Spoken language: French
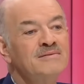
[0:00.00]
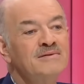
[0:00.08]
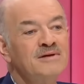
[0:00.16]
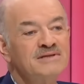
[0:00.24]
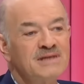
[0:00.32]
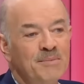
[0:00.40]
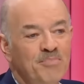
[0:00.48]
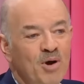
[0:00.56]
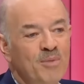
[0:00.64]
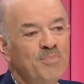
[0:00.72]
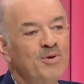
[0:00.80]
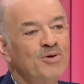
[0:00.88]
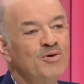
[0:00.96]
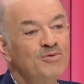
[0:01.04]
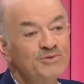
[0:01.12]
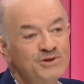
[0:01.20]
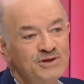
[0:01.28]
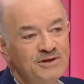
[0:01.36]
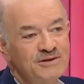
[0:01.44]
dans sa propre
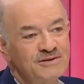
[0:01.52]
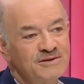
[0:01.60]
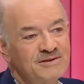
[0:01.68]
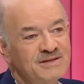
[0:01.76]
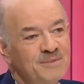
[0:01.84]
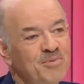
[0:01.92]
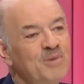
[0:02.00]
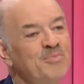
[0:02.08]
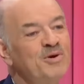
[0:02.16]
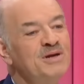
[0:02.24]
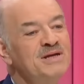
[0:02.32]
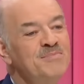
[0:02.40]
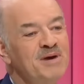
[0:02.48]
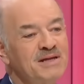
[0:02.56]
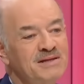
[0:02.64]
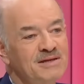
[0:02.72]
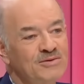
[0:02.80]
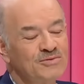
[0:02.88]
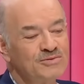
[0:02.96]
conscience, dans sa propre
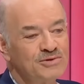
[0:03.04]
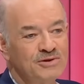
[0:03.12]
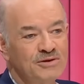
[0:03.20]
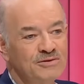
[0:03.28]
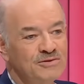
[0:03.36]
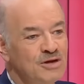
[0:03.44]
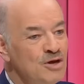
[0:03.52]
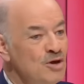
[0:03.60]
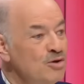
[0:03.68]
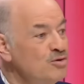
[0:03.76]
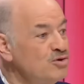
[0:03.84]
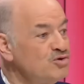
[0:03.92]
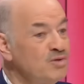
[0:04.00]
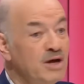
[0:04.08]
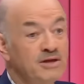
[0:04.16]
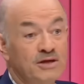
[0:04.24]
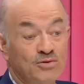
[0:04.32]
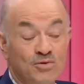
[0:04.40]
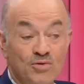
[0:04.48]
liberté de conscience, le choix
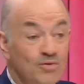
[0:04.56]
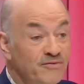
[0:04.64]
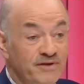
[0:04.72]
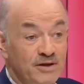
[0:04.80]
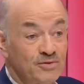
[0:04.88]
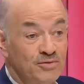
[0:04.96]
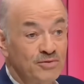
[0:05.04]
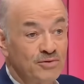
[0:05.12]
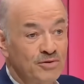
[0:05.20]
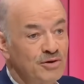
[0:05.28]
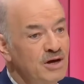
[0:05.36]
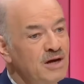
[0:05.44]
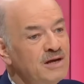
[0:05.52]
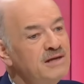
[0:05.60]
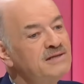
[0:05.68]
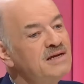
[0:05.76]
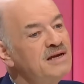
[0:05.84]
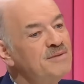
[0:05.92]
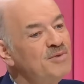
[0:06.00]
d'être convaincu que
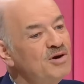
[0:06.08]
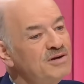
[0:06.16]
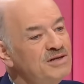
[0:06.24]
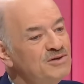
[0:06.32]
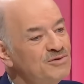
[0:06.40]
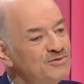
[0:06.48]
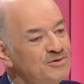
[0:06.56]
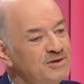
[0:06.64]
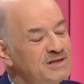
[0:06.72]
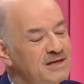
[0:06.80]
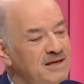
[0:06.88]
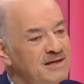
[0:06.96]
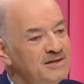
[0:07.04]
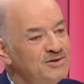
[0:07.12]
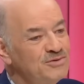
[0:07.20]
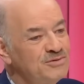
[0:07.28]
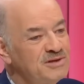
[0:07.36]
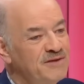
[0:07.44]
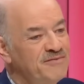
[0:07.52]
les éléments qui sont ceux de sa
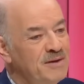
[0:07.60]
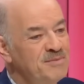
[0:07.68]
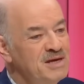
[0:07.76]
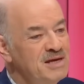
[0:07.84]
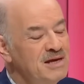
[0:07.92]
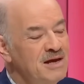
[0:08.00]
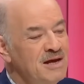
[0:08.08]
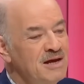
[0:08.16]
tradition ou de sa famille